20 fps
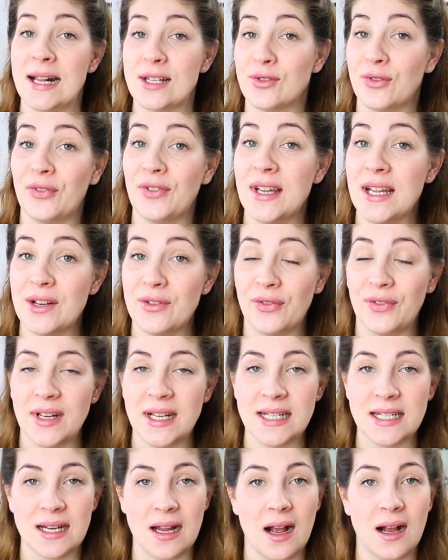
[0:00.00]
Also vielen,
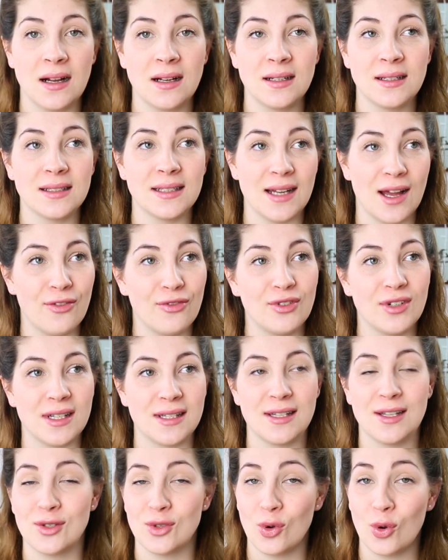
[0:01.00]
vielen Dank dafür,
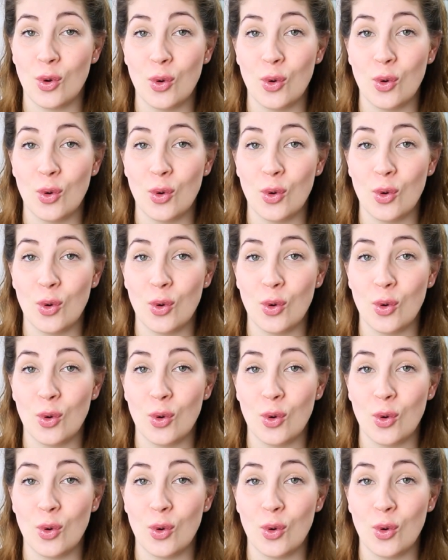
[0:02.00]
dass ihr so